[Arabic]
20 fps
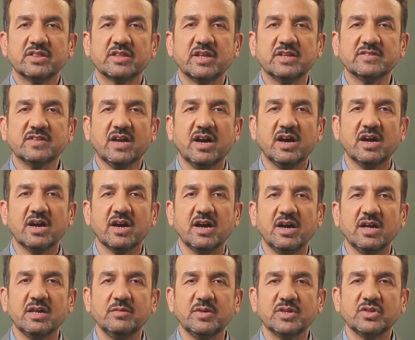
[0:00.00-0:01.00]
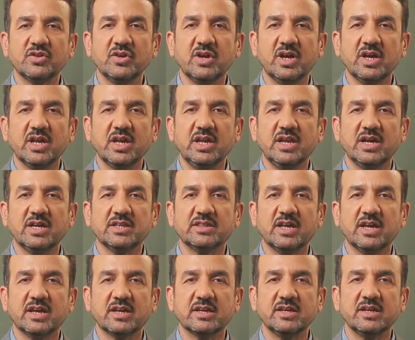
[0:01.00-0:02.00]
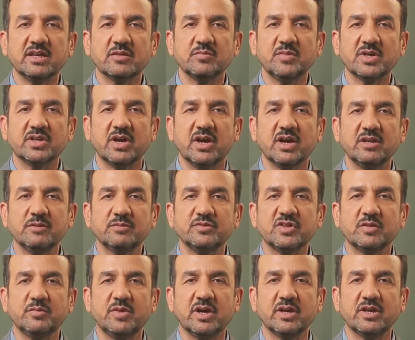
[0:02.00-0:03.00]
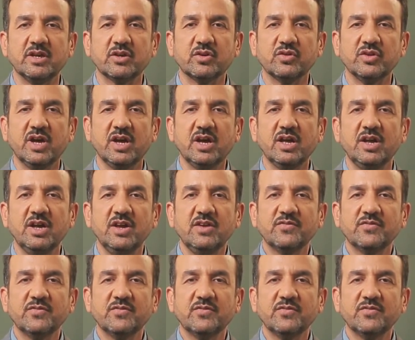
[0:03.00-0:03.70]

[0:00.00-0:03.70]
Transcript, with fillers: تسعى قائمتنا إلى تحقيق مطالب جماهيرنا